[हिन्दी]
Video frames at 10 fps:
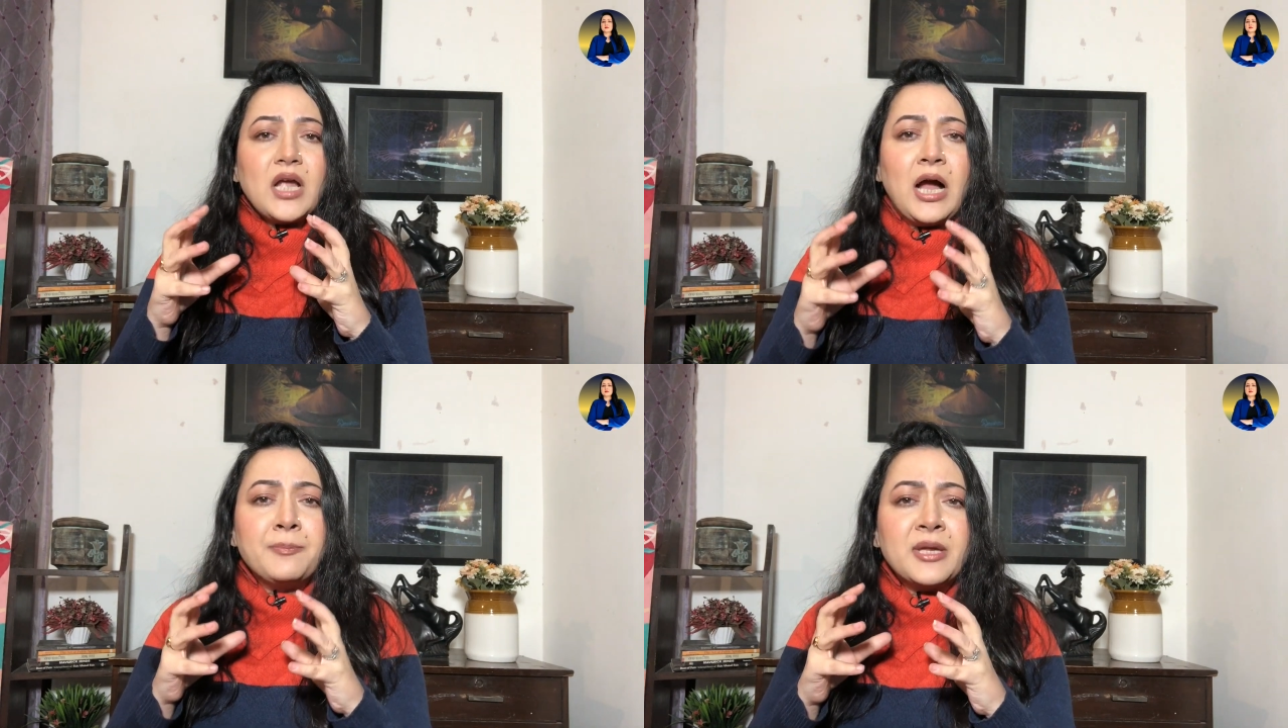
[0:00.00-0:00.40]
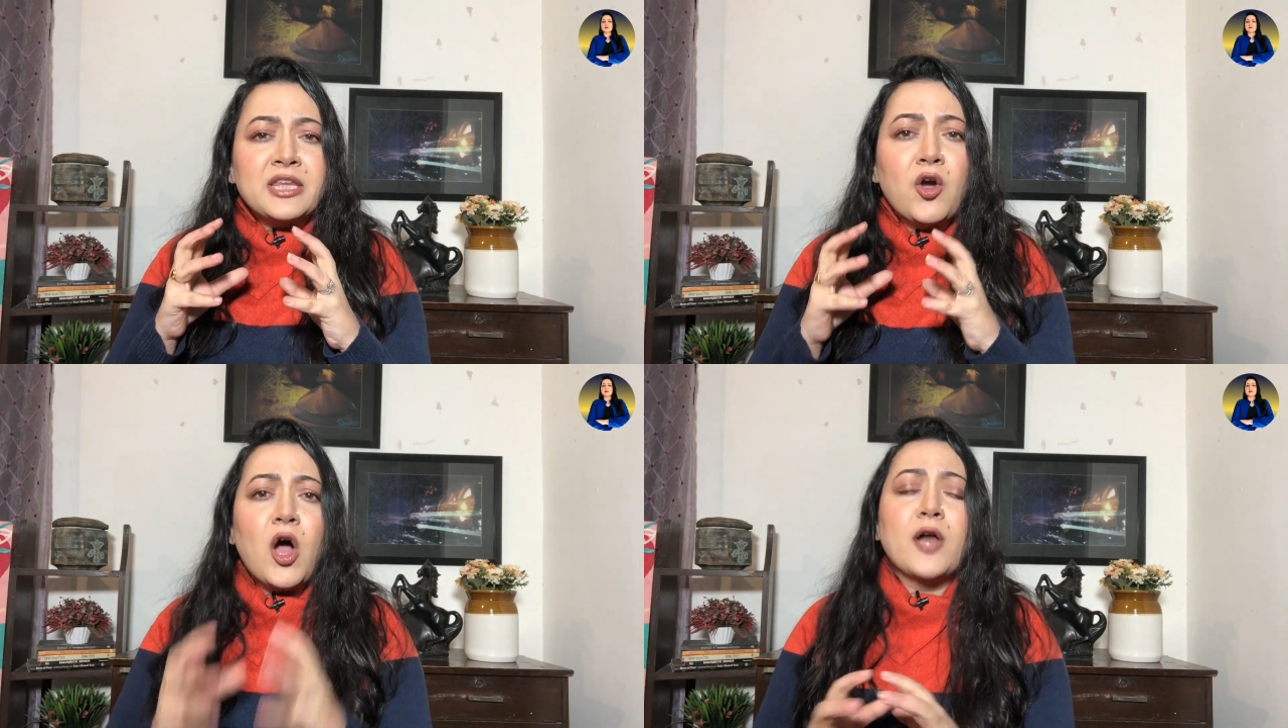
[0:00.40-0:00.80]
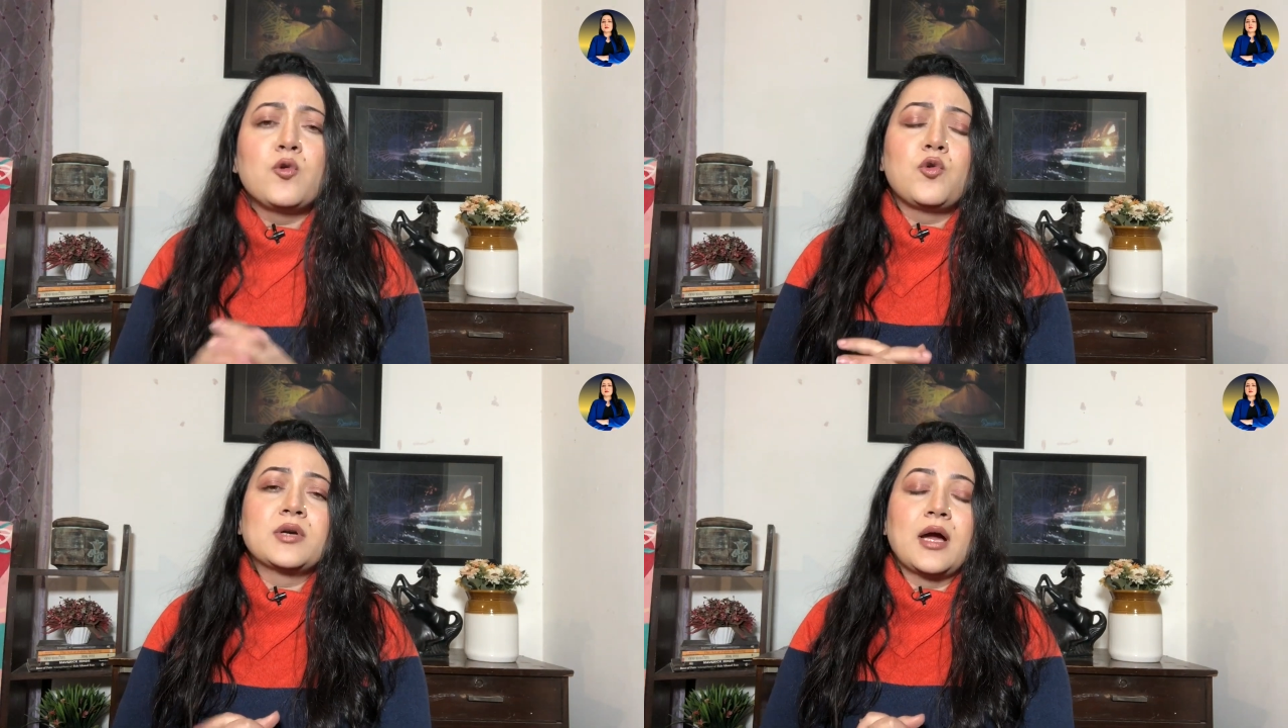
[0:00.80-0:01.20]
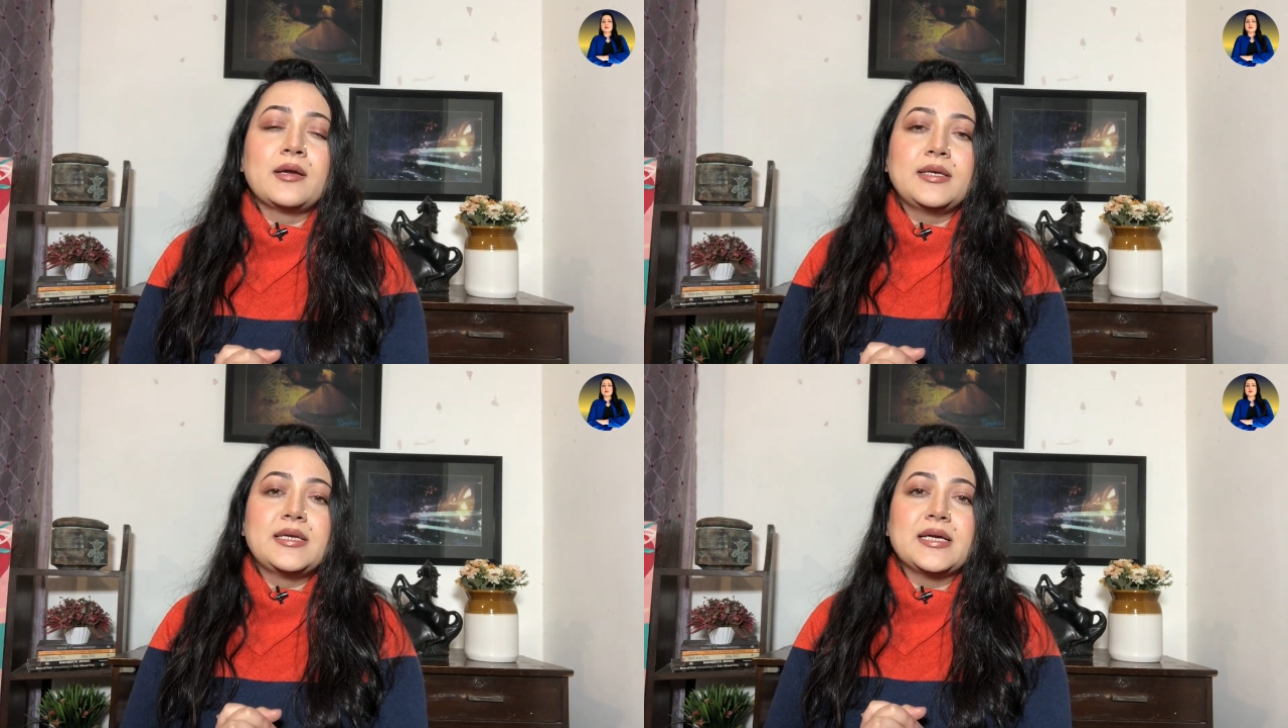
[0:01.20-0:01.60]
आपके त्योहारों को
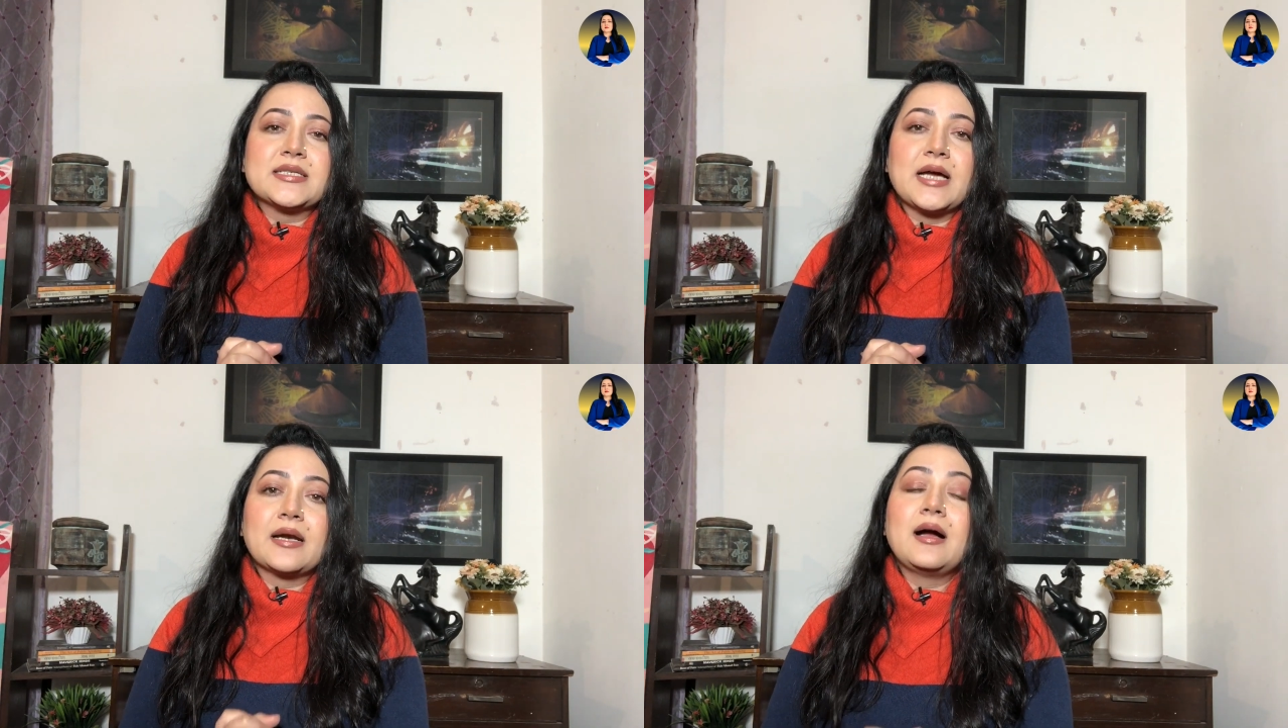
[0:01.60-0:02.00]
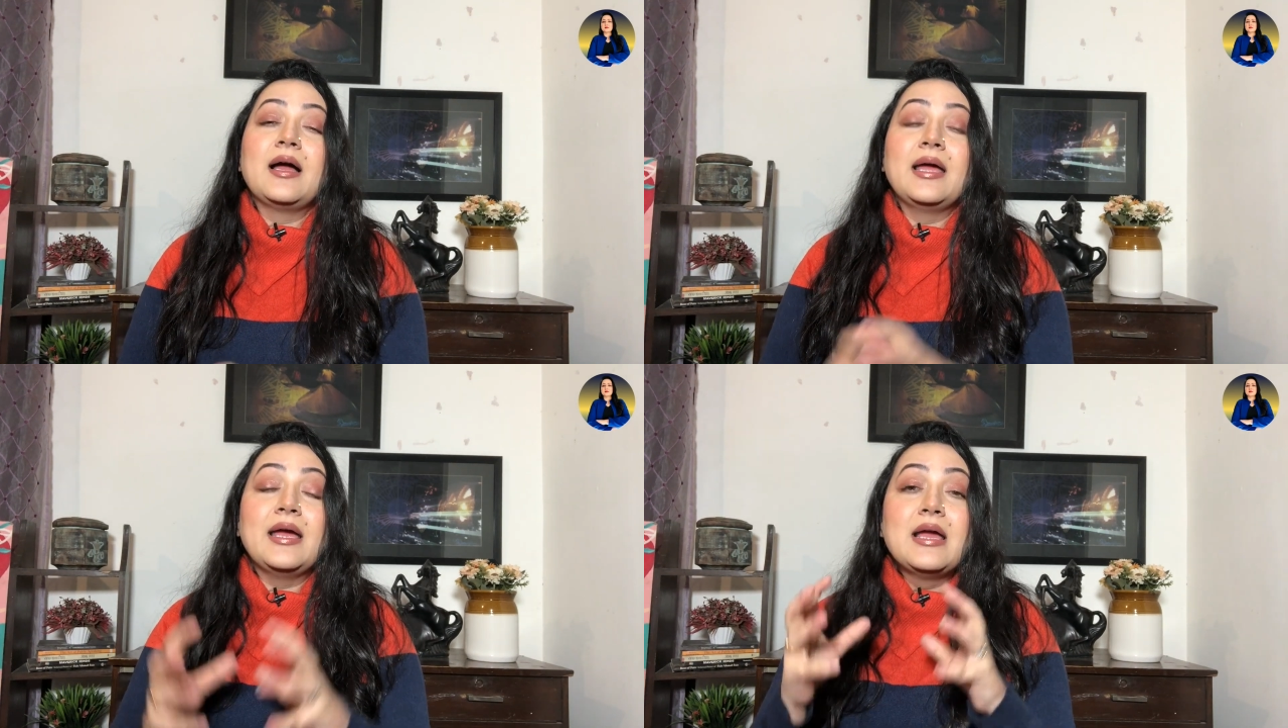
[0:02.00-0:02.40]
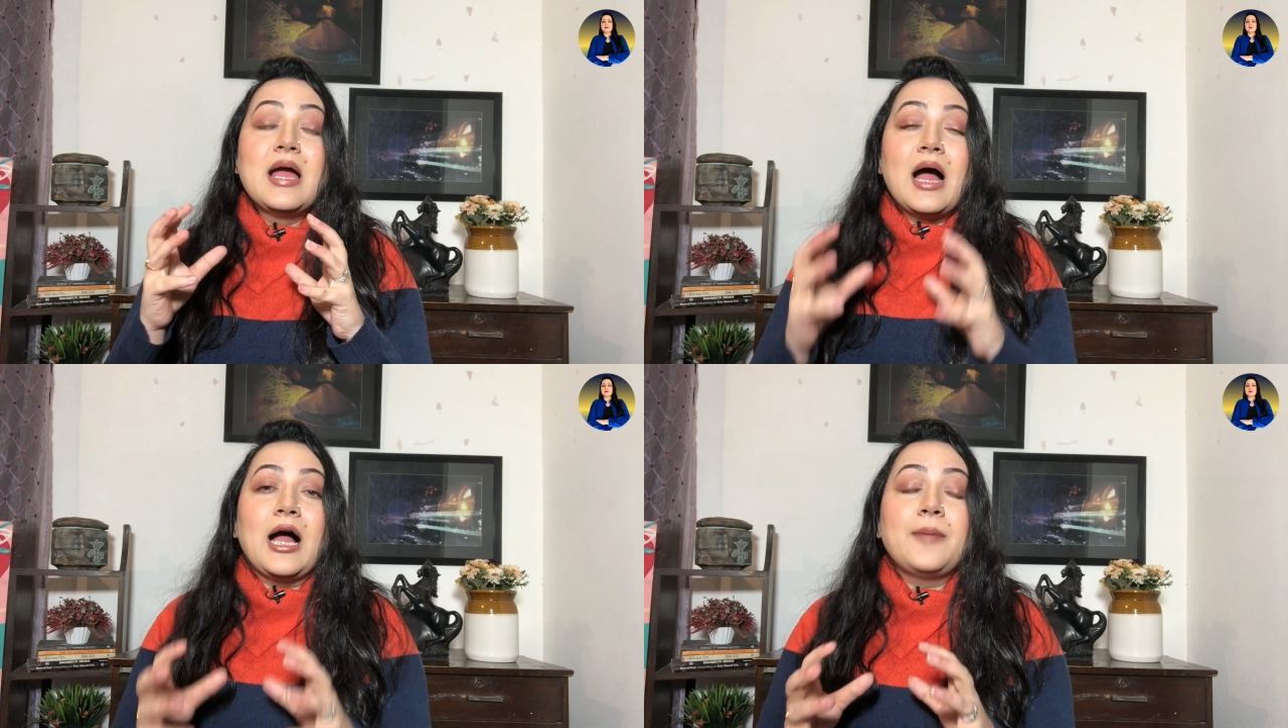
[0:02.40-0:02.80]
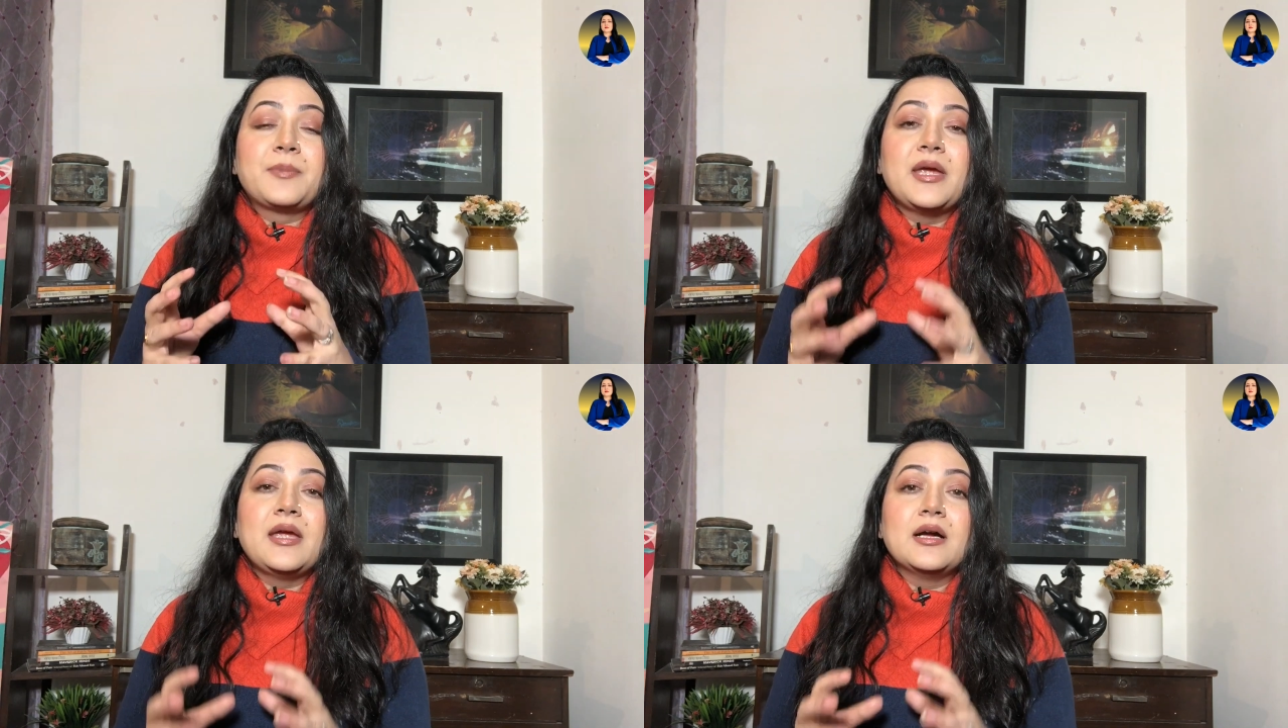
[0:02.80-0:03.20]
टारगेट किया जा रहा है
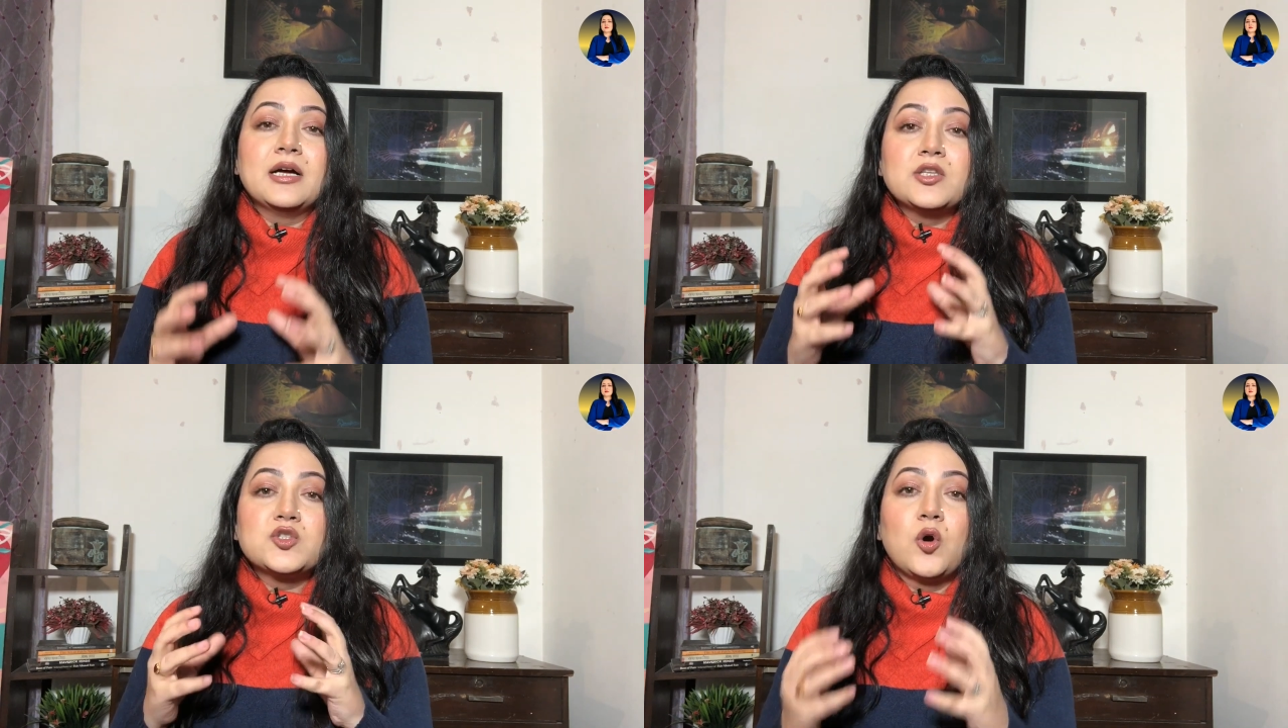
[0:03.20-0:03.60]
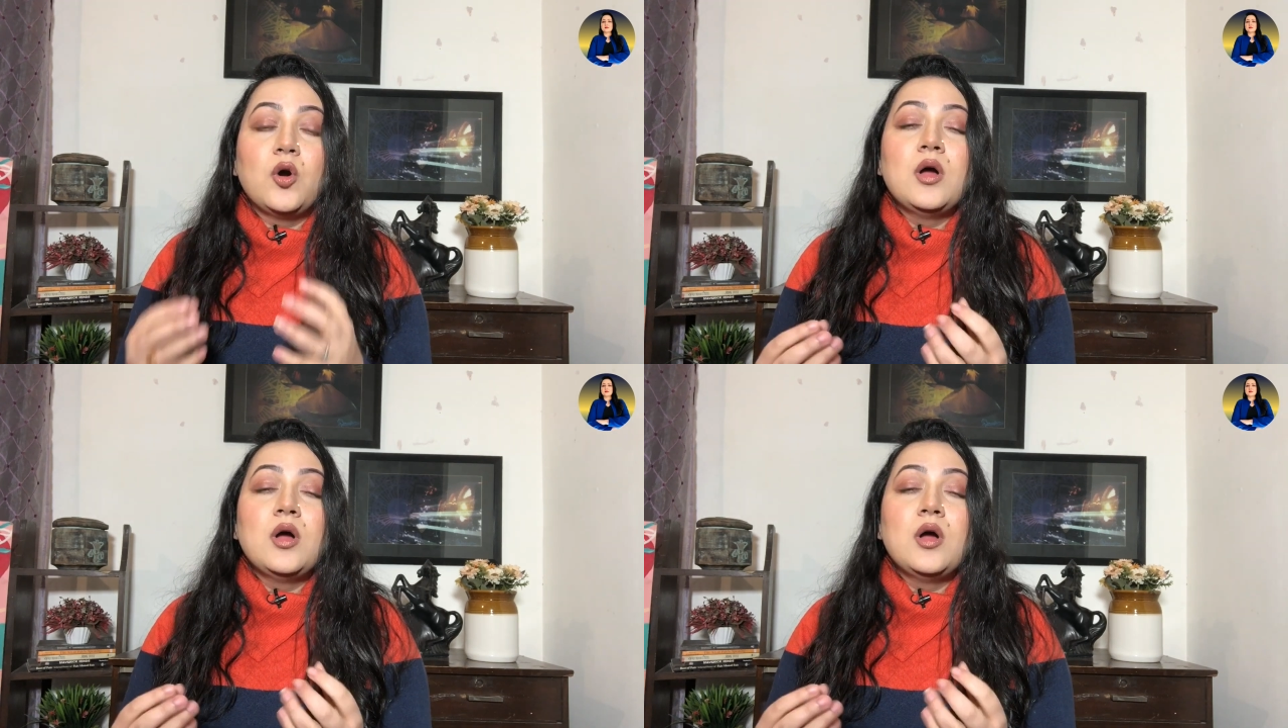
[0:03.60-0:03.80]
आपके जो